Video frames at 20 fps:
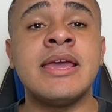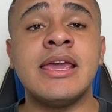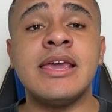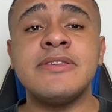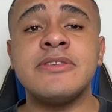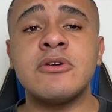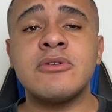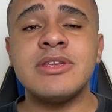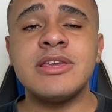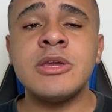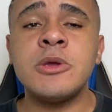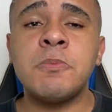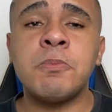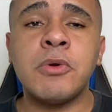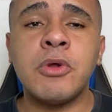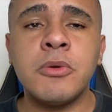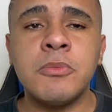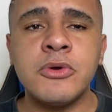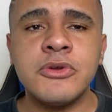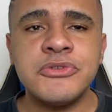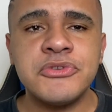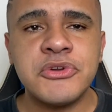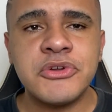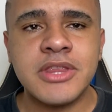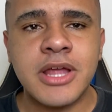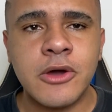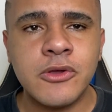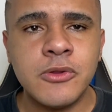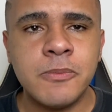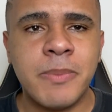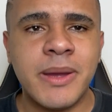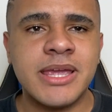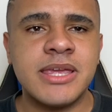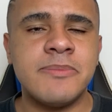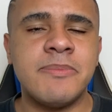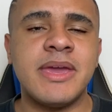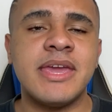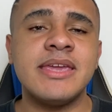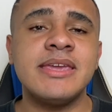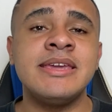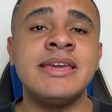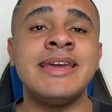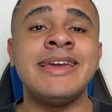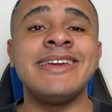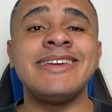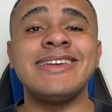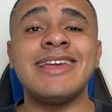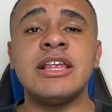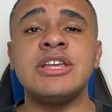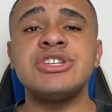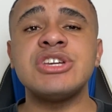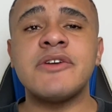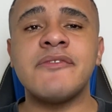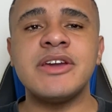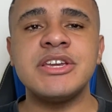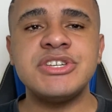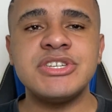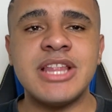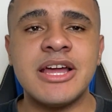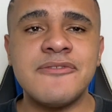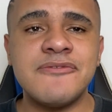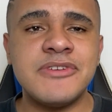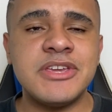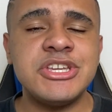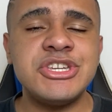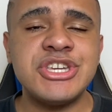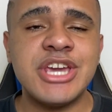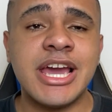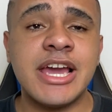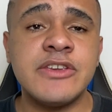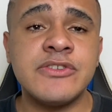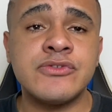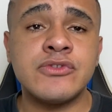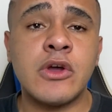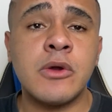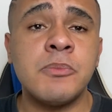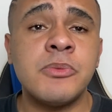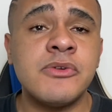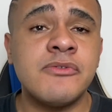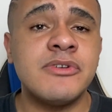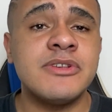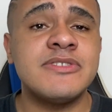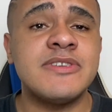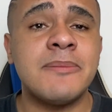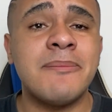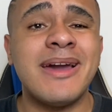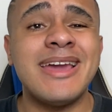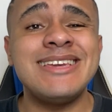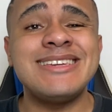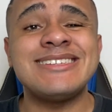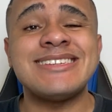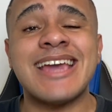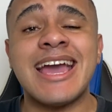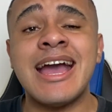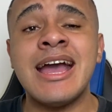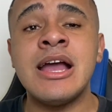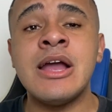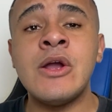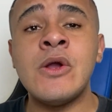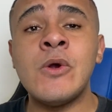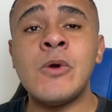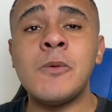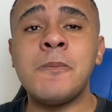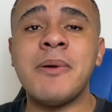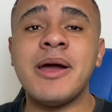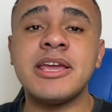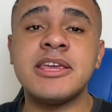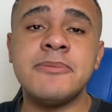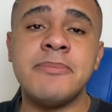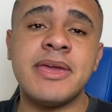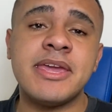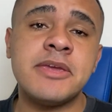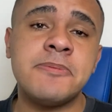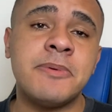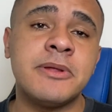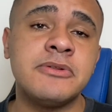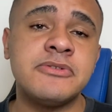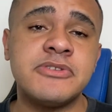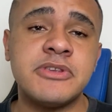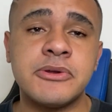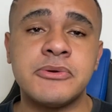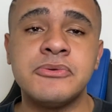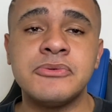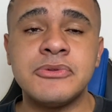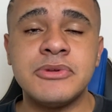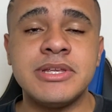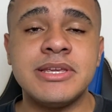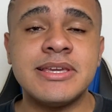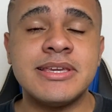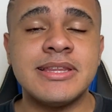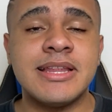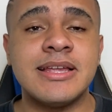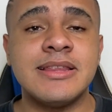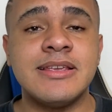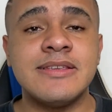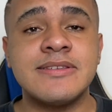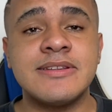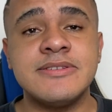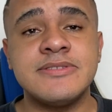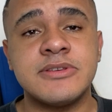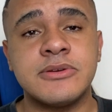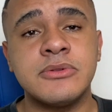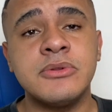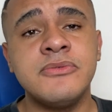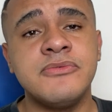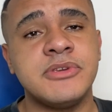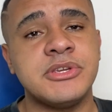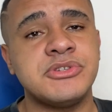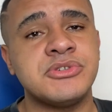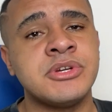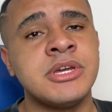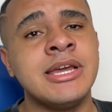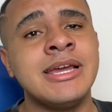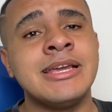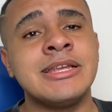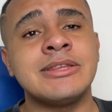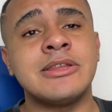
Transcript: Esse é um link promocional do PagBank e ele já vai te dar 20 reais só por você baixar o PagBank pelo segundo link da descrição do vídeo.